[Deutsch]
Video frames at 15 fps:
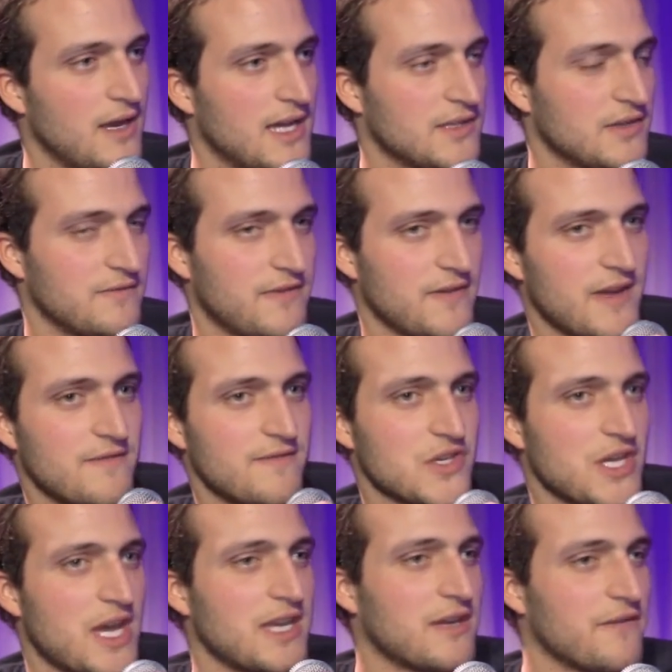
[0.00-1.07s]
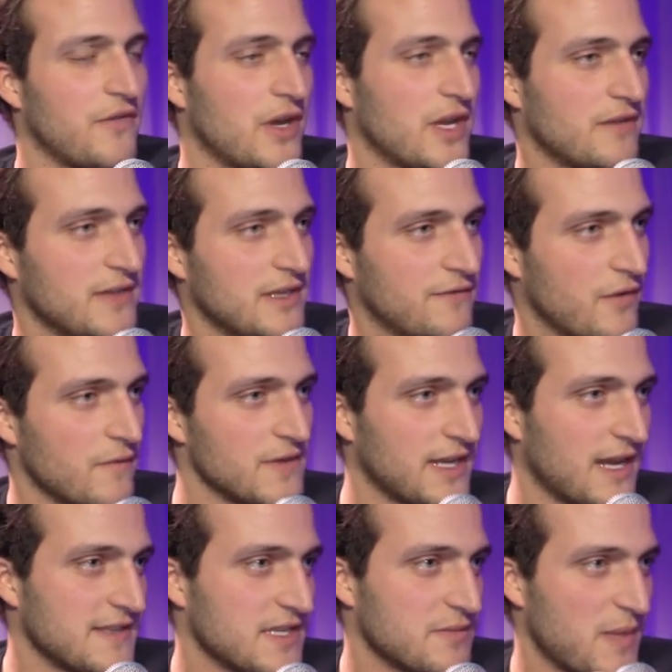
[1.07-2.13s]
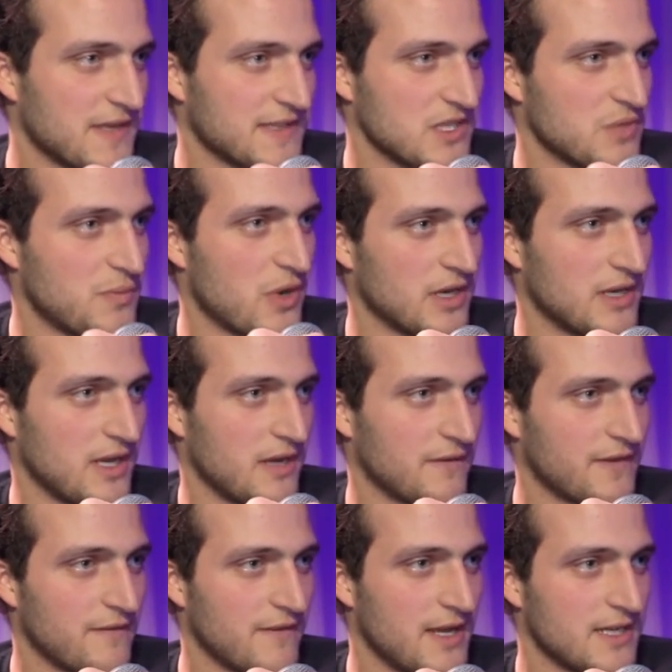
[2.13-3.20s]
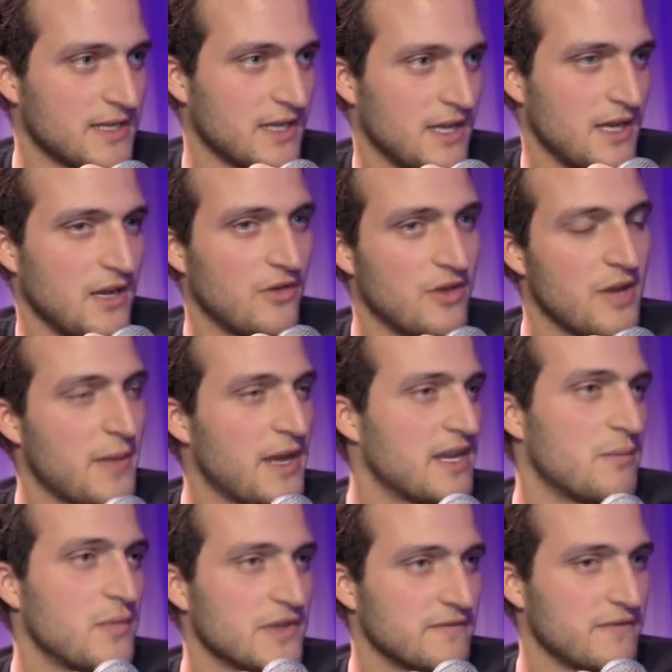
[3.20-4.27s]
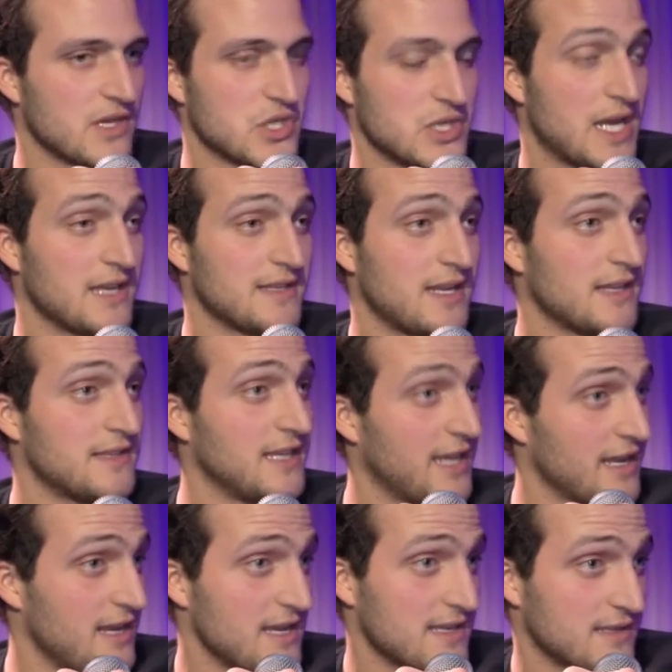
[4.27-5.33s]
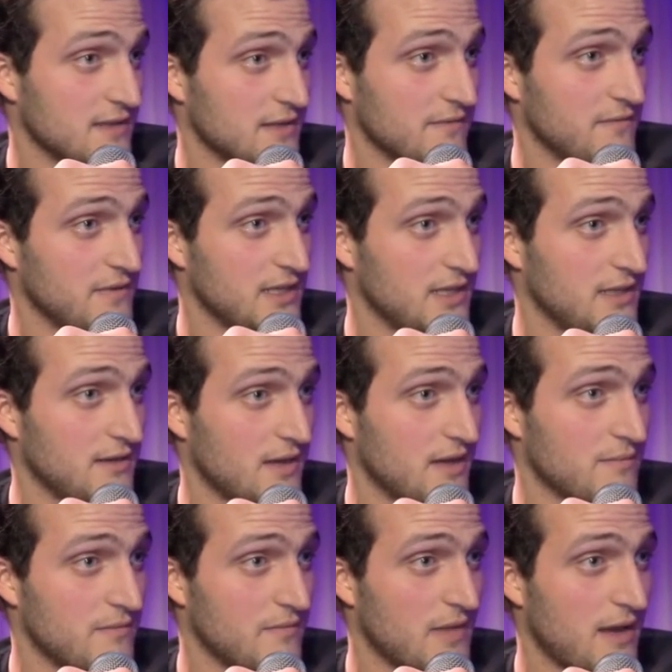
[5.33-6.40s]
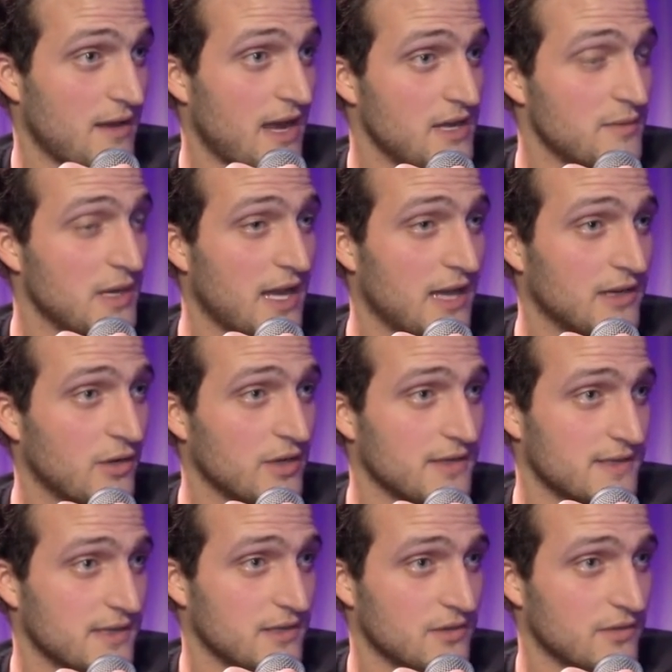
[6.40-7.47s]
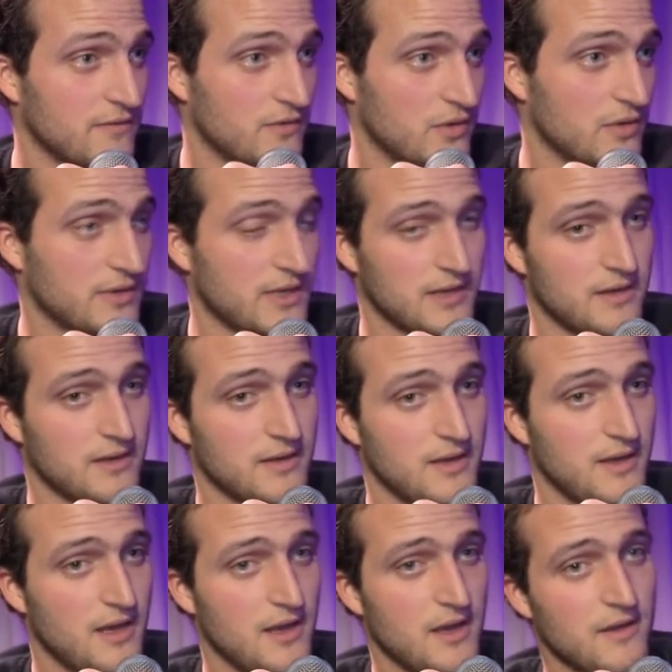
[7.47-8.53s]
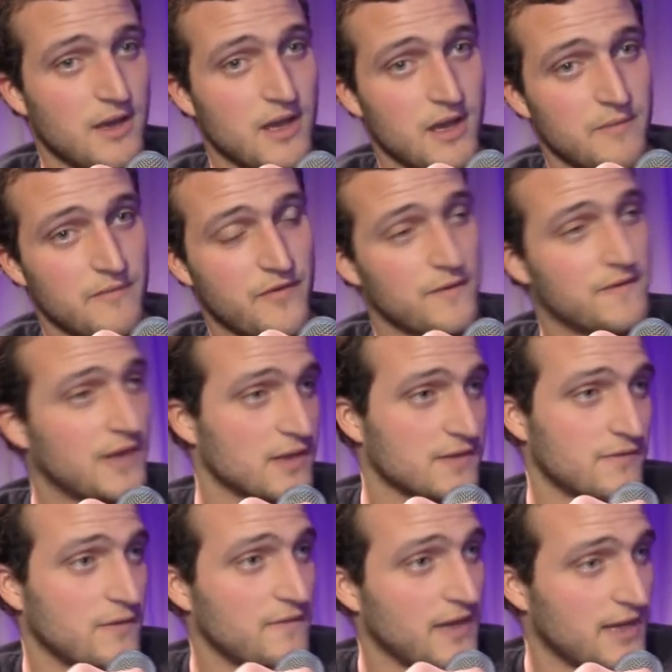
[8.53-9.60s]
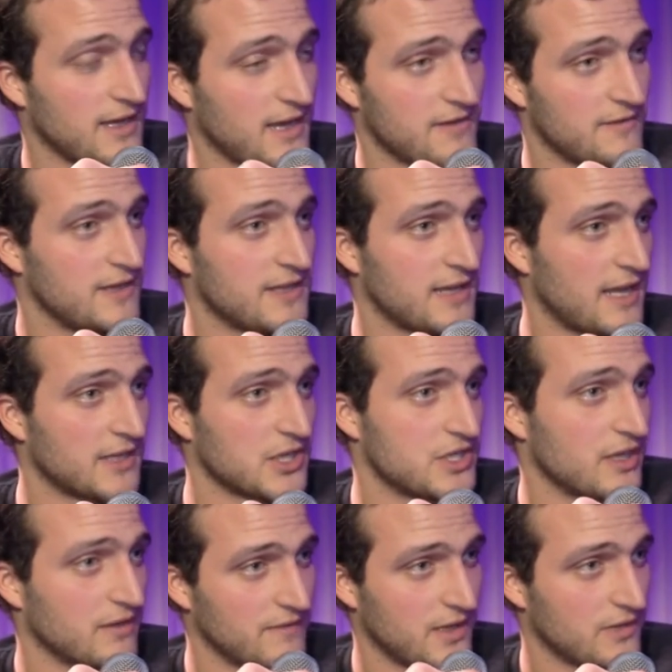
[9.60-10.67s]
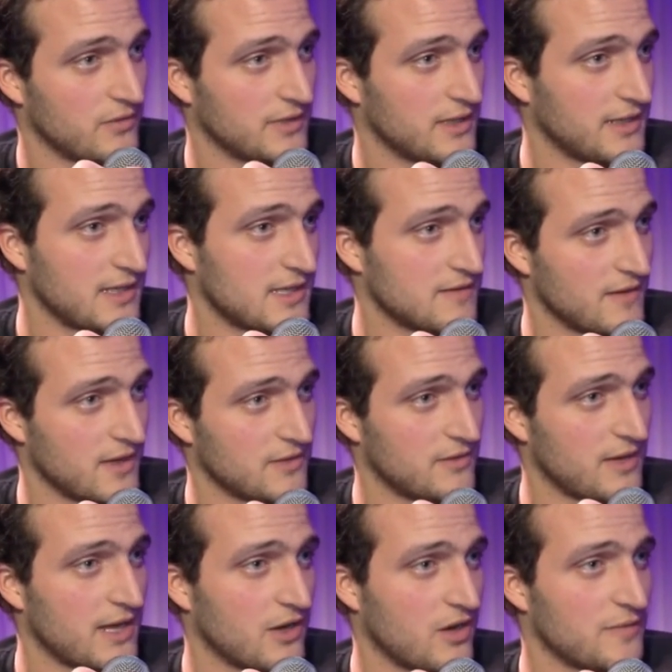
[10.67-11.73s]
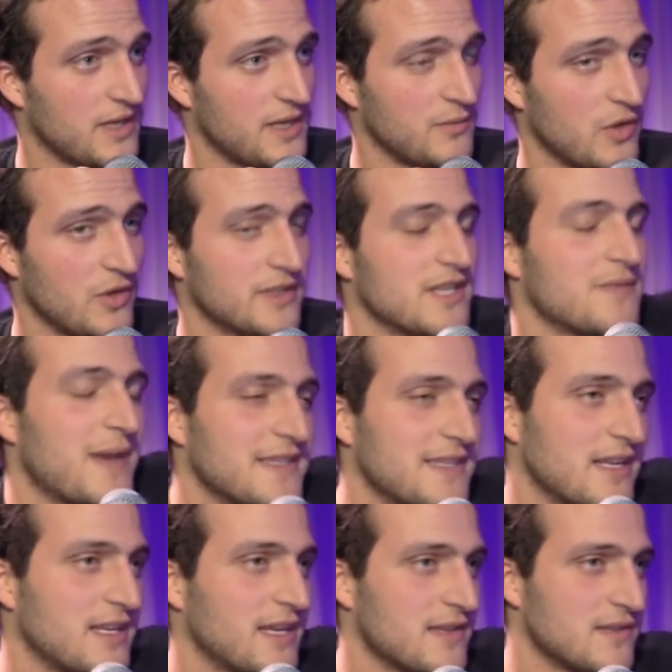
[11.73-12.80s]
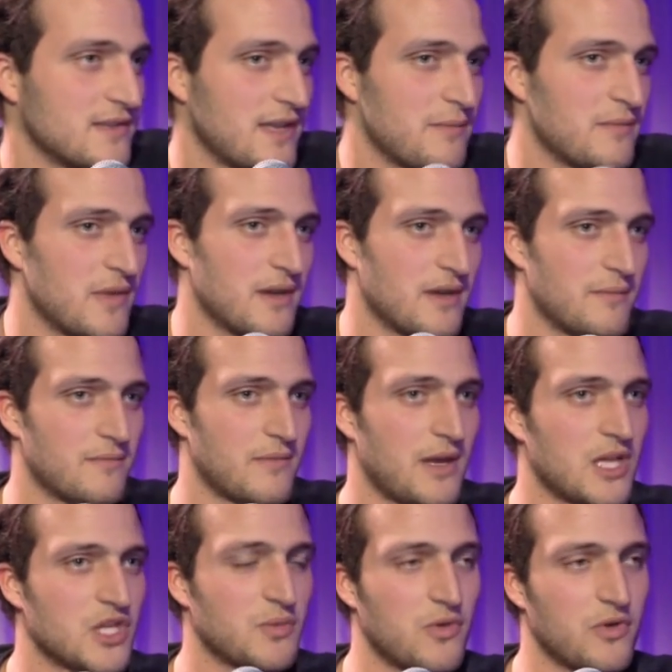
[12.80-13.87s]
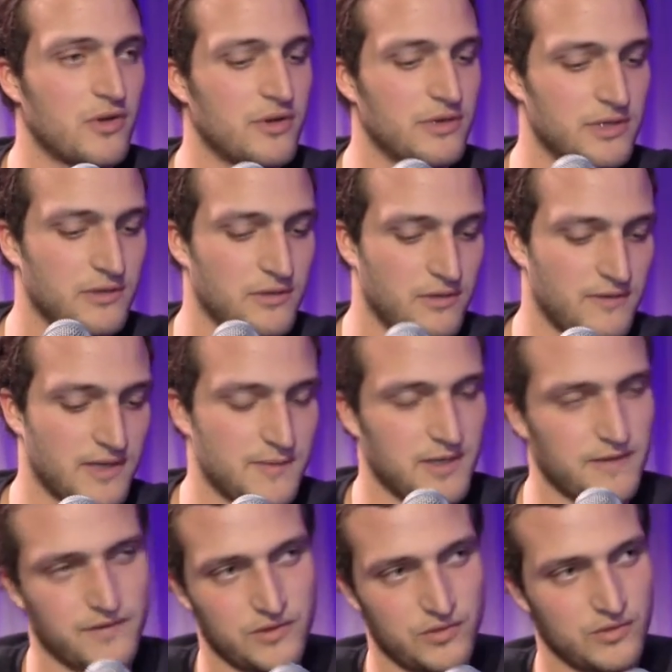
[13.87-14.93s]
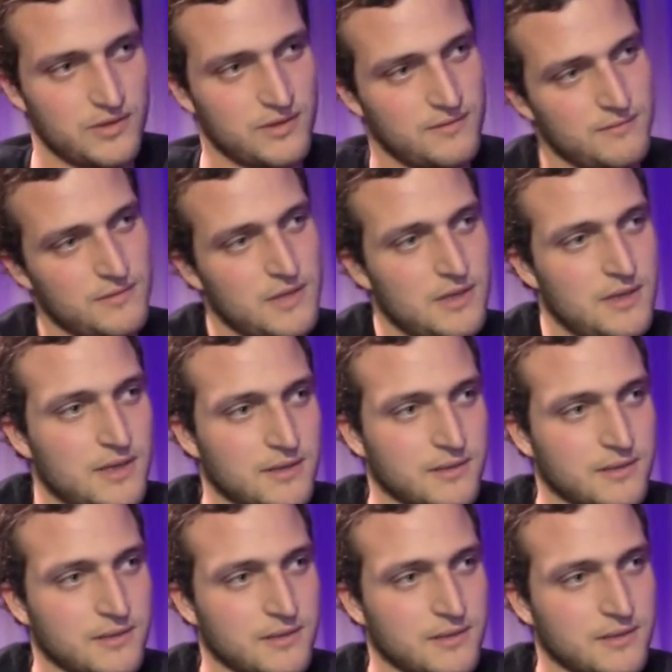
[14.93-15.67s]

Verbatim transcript: also wir werden wahrscheinlich gefördert wie die 35 besten Sportler auf der Welt und am Ende müssen wir schneller sein als die Chinesen, die ähm, eine Milliarde Leute sind und wo dann ähm, 5000-Fünfjährige in ein Internat gesteckt werden und getriezt werden und einer kommt dann eben durch. Das passt halt nicht ganz zusammen, ähm, Anspruch und, und was man dafür tut. Genau.